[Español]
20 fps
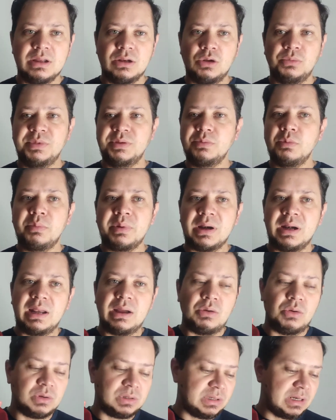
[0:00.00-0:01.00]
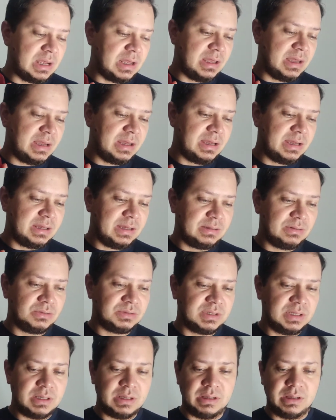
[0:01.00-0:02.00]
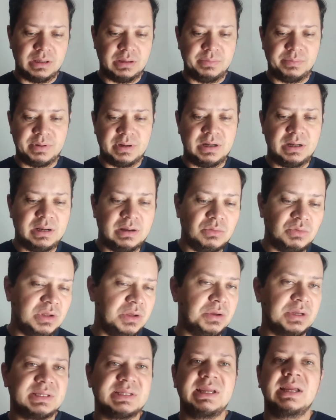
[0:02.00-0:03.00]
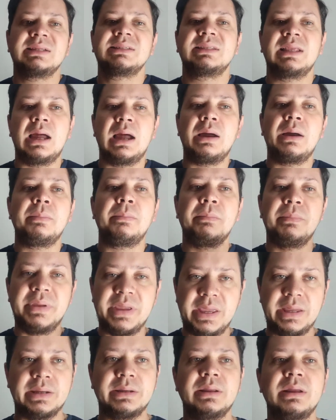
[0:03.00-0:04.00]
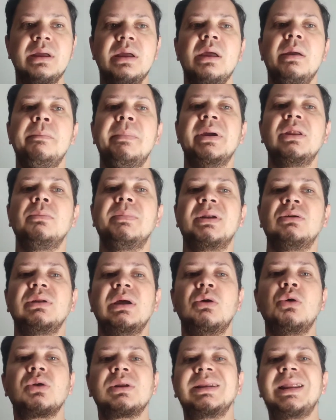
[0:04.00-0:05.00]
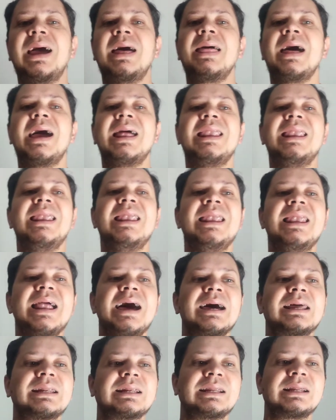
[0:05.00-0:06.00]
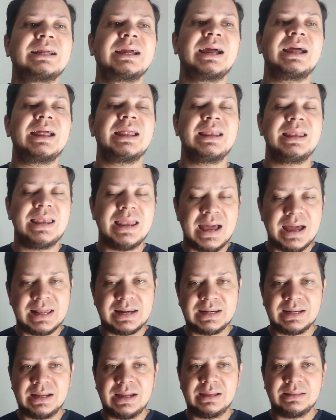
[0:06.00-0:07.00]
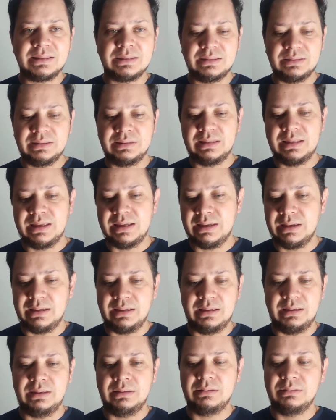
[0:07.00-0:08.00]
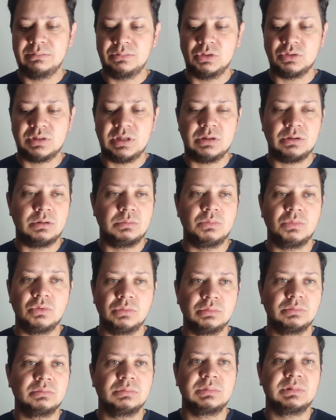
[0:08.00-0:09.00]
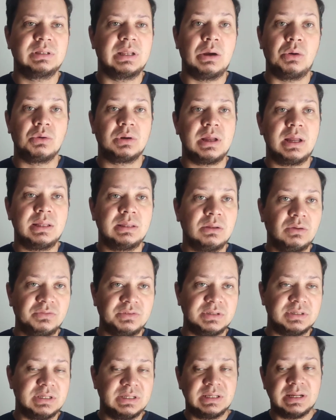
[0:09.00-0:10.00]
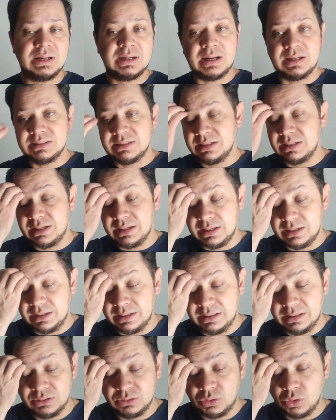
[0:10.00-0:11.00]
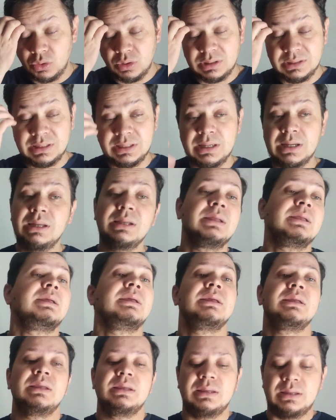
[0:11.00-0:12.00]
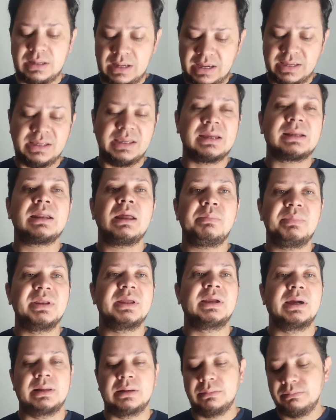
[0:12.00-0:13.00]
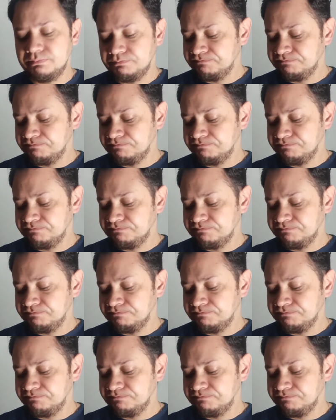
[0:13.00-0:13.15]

Lo mismo para la jornada, no sé, para la universidad, está bien. Pero para una jornada larga, larga de, no sé, como laboral de oficina casi que todo el día, hay que reaplicar.